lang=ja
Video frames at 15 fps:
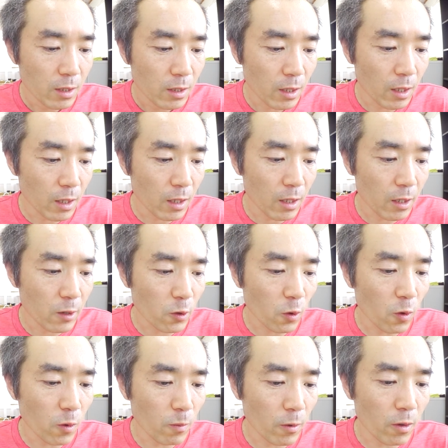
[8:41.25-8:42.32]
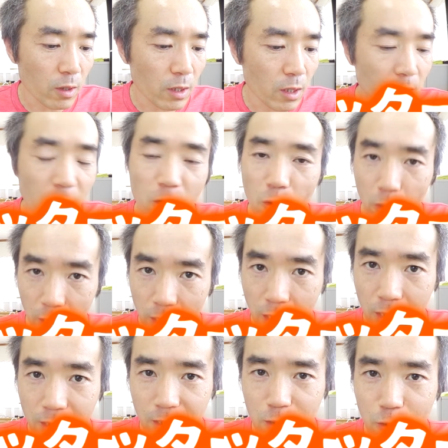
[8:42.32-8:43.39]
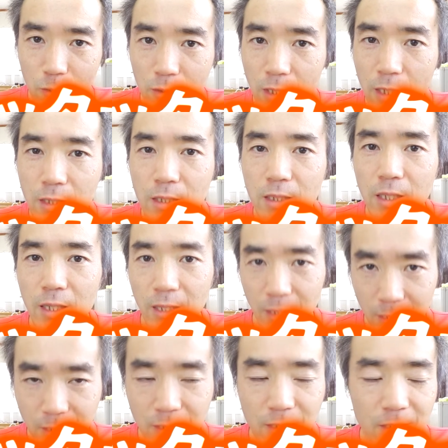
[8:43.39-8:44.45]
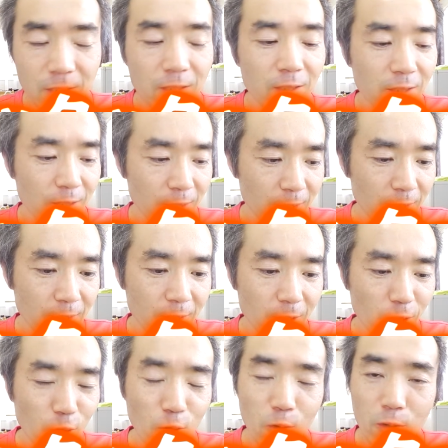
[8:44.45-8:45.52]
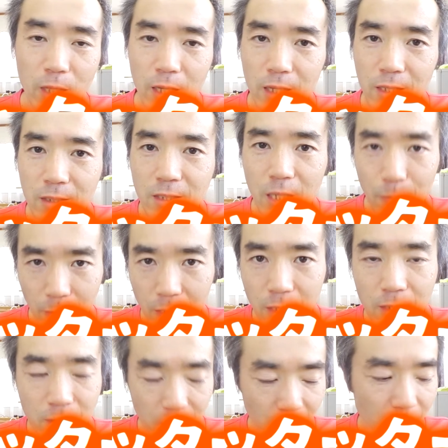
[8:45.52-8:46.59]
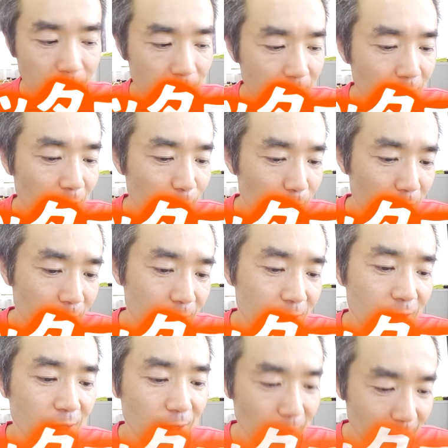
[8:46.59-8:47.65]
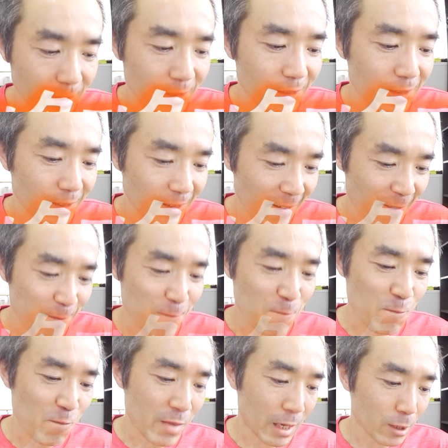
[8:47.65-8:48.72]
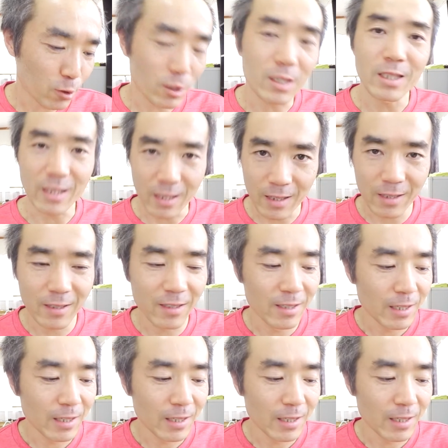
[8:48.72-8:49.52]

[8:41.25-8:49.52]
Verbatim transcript: で、えー、今日も1.5リッター絶食達成です。今日で5日目ですね。5日目達成です。調子いいね。